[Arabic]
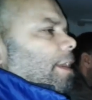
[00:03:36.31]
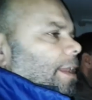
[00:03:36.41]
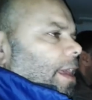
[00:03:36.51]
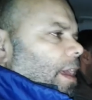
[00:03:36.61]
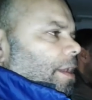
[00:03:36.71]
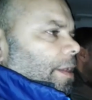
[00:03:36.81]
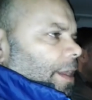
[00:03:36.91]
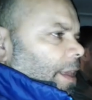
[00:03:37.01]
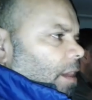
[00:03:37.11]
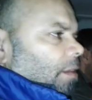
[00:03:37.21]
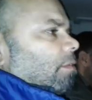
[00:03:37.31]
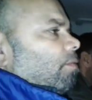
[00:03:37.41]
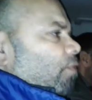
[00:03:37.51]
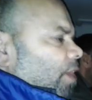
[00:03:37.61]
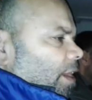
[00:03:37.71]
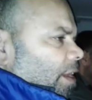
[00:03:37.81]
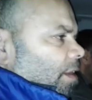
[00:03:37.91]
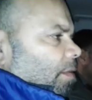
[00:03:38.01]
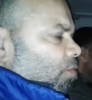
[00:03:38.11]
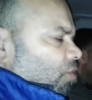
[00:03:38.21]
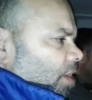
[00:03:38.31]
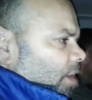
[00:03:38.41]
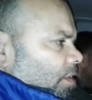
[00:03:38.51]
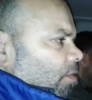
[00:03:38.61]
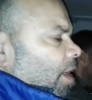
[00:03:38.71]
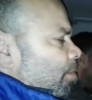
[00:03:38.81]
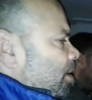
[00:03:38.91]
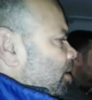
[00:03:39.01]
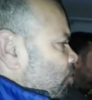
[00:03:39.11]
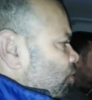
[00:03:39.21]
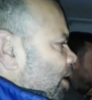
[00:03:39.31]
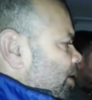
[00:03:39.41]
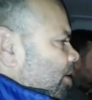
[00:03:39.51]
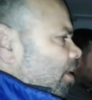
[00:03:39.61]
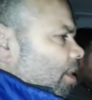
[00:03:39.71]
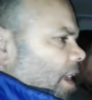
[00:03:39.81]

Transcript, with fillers: الى اننا فعلا مشينا نديروا العمليه الجراحيه